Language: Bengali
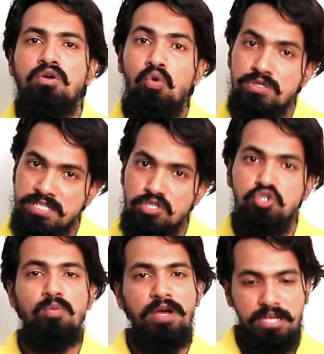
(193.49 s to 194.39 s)
কোর্সের
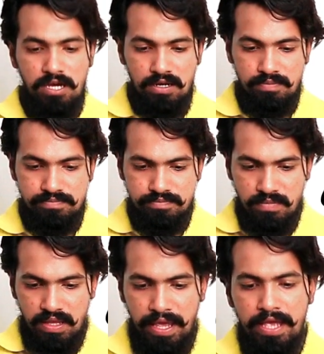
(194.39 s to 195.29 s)
সময়কাল
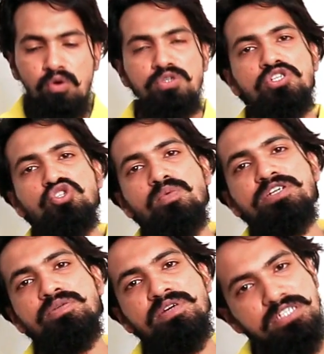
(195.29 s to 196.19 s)
এই কোর্সের
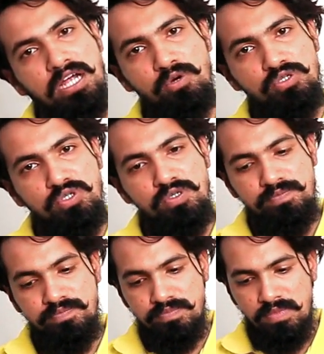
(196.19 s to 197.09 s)
সময়সীমা চার বছর
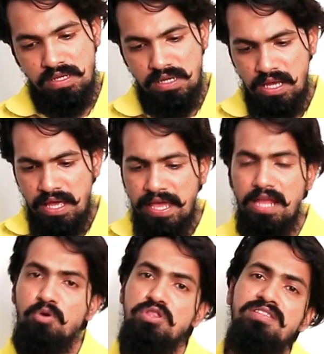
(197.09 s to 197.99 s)

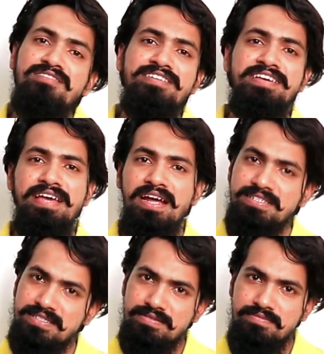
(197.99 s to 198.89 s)
এর মধ্যে থ্রি
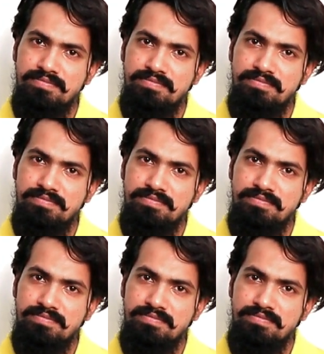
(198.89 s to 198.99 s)
ইয়ার্স